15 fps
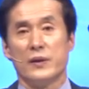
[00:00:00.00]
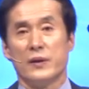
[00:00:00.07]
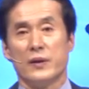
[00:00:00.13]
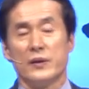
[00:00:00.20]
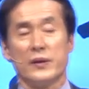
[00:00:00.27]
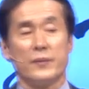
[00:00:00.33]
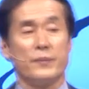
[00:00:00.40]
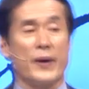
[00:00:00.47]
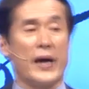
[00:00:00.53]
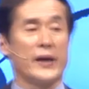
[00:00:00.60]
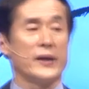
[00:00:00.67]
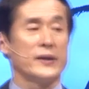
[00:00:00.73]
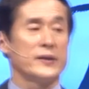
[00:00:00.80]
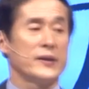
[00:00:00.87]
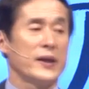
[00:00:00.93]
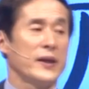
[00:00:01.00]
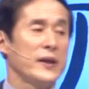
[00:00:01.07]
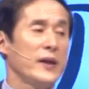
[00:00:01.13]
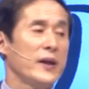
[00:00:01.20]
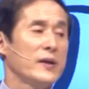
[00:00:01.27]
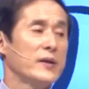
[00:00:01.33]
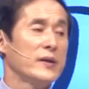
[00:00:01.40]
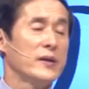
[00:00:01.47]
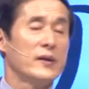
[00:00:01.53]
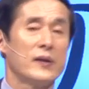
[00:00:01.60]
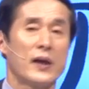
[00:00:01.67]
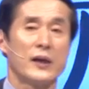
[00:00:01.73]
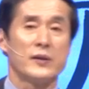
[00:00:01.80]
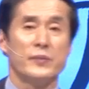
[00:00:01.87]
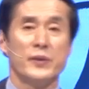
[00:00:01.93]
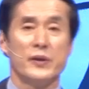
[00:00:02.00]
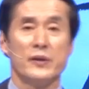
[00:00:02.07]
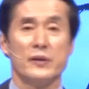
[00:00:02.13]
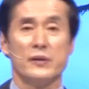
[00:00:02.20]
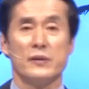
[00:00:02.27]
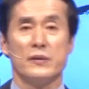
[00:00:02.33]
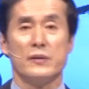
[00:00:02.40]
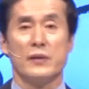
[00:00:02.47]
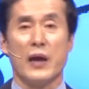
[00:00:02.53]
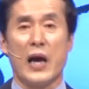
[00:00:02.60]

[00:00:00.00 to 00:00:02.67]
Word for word: 그들 바리새인의 의를 가지면은